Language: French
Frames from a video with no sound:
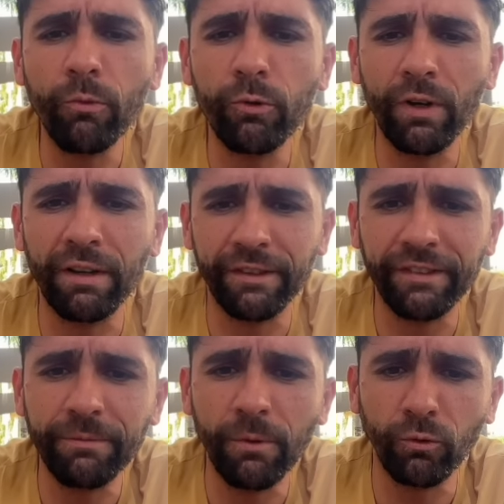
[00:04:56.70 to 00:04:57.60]
de
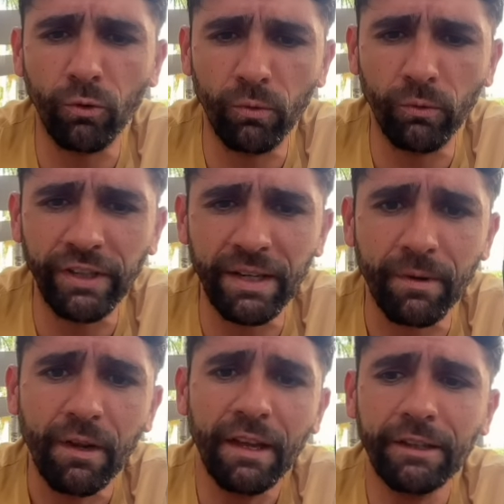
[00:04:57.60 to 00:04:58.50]
l'investissement sur le long
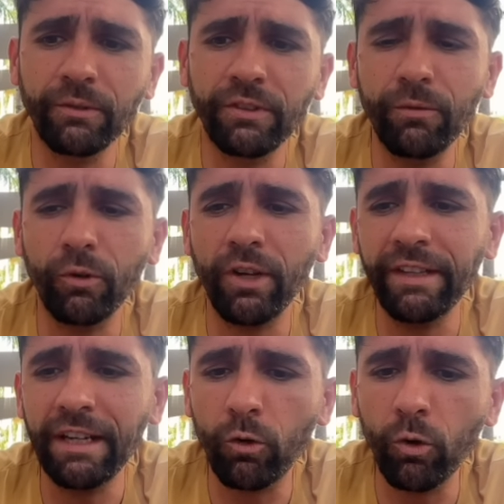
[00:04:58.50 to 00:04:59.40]
terme. Et donc si vous
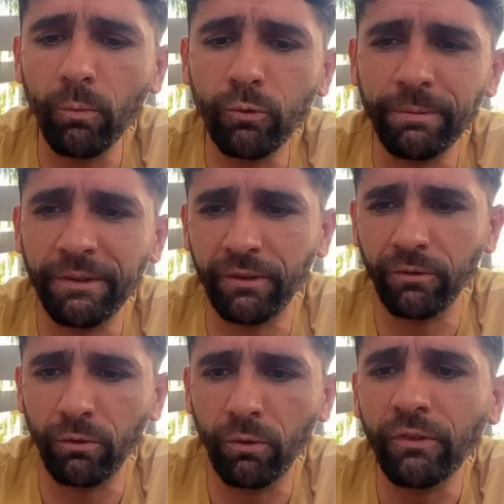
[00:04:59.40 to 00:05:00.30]
regardez la courbe du SP500
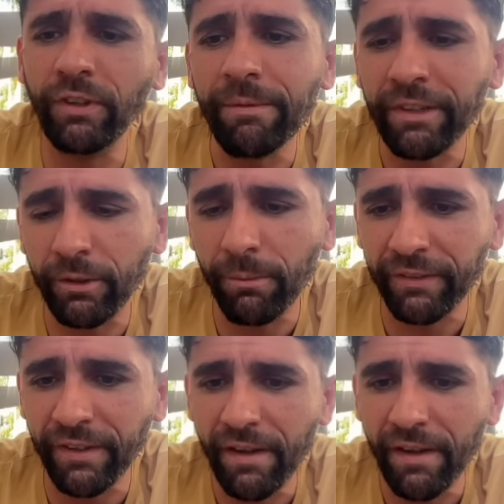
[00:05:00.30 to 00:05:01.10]
sur le long terme, ça ressemble à ça.